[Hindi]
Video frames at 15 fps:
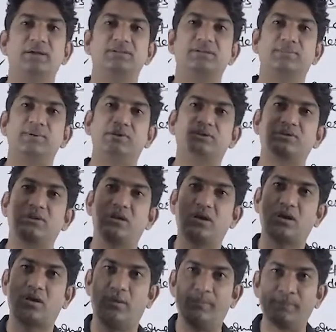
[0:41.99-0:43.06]
जब इतना
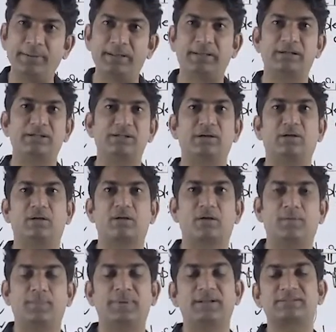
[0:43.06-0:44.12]
कॉम्प्लिकेटेड और
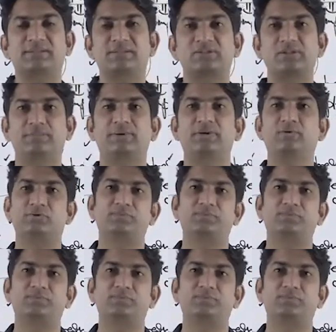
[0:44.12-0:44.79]
कॉम्प्लेक्स सिस्टम है